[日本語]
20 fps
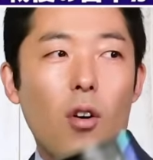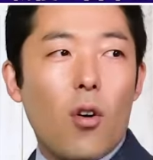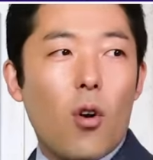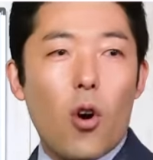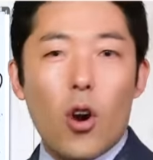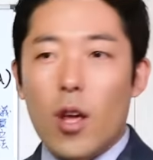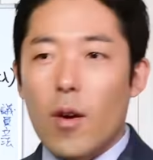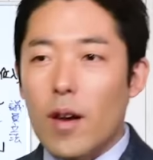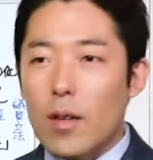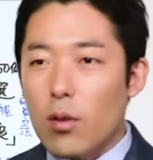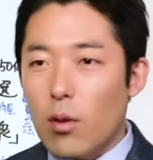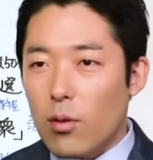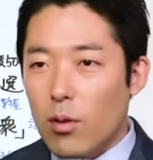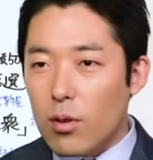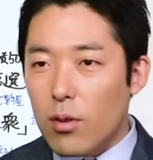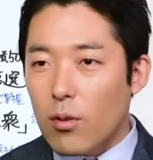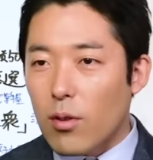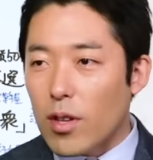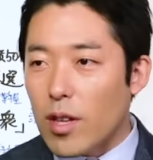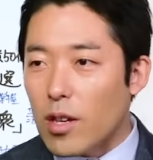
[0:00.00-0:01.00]
俺はどこ
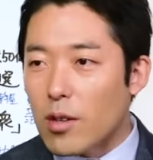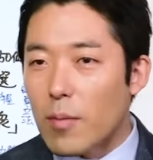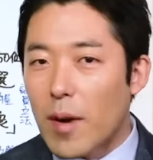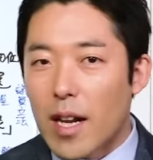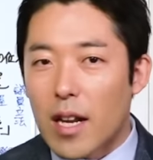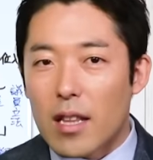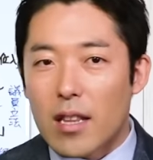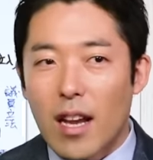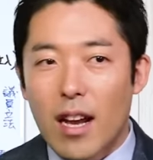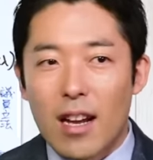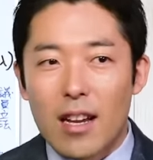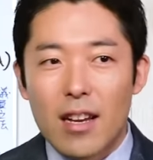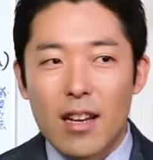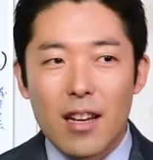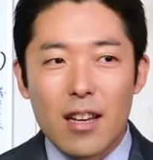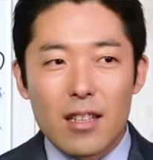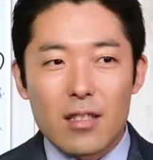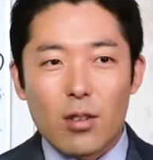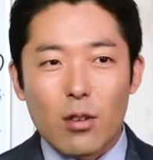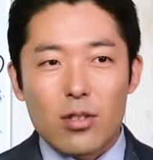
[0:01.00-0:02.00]
どこで生まれた
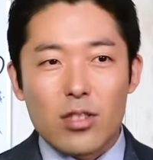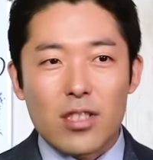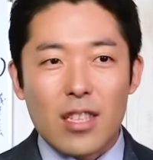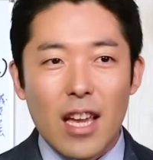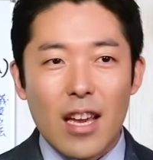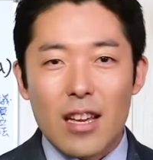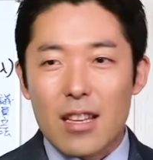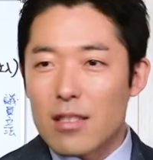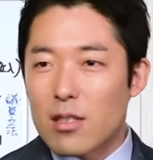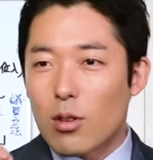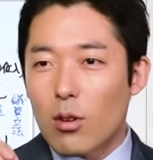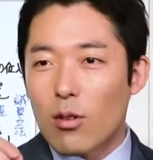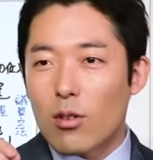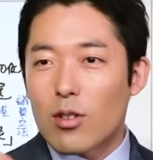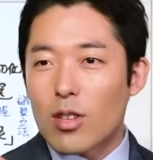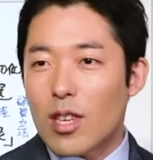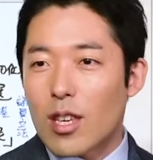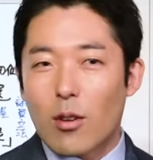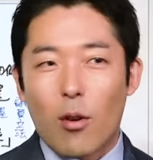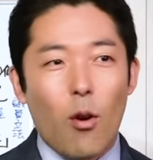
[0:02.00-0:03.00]
そしてその
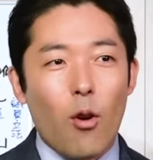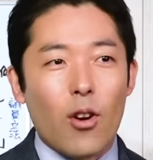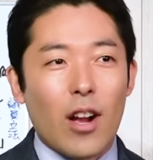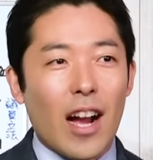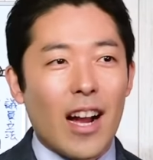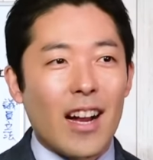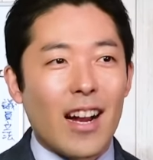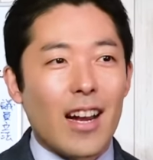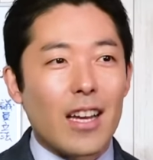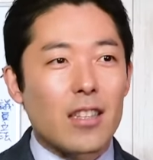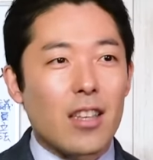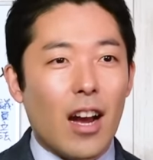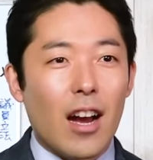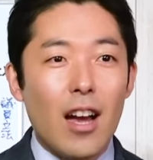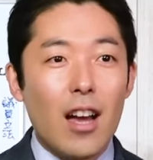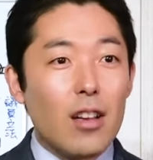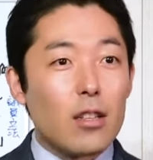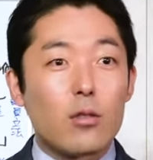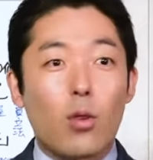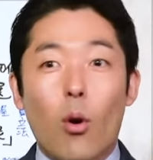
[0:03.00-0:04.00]
時こう考えた
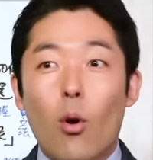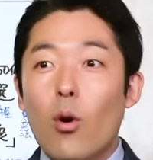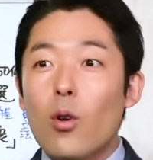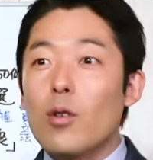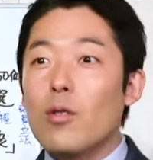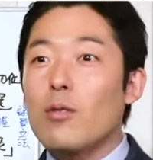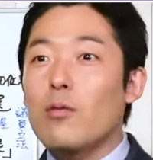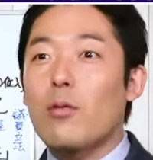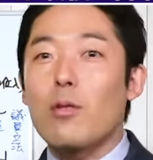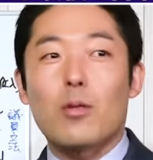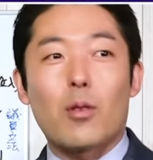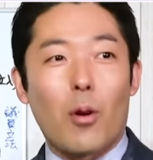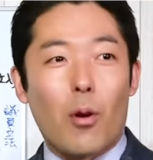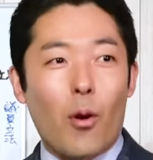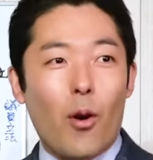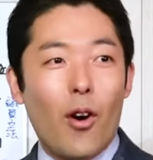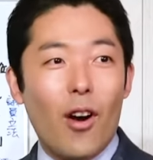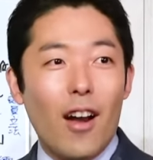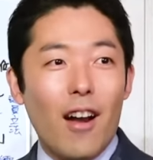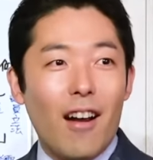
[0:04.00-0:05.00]
そういうこと
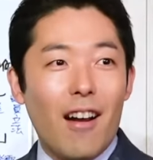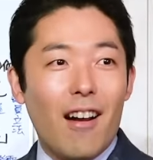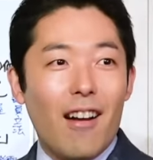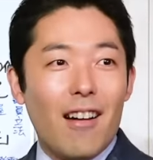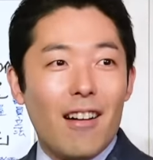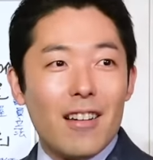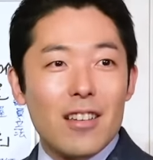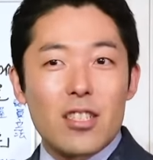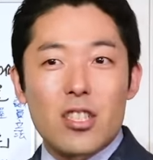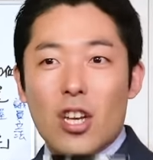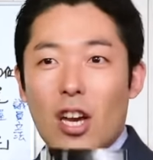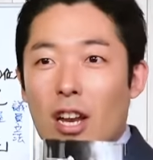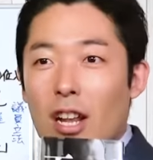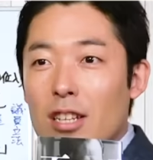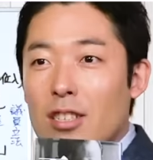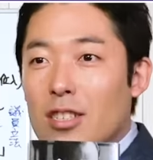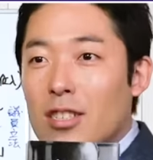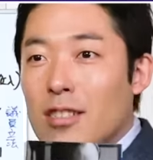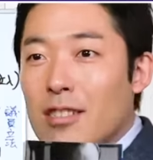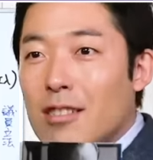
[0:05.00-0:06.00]
を石
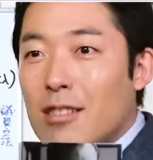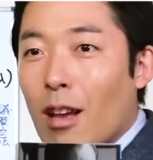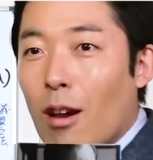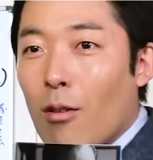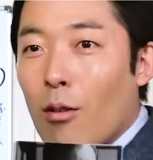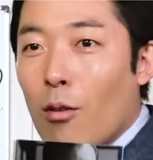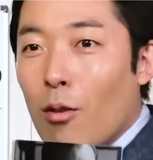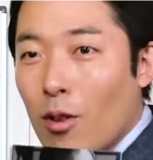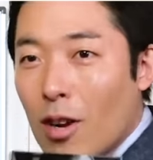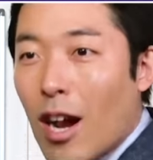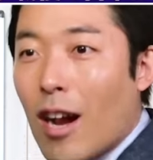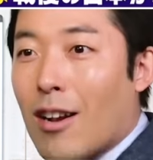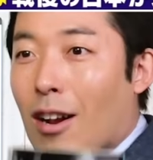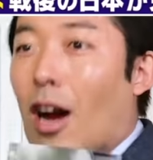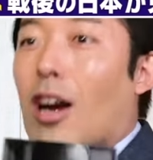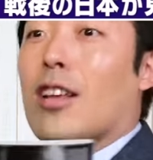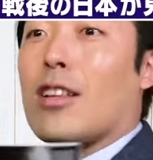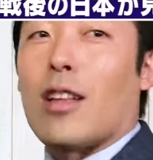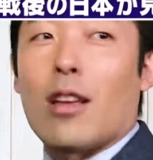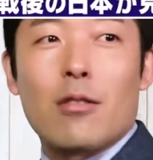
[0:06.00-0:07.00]
原慎太郎が
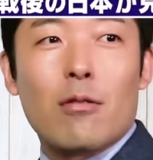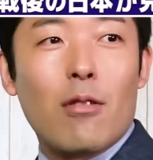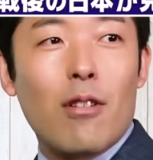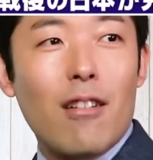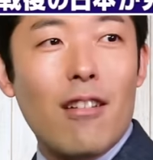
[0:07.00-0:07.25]
書いてる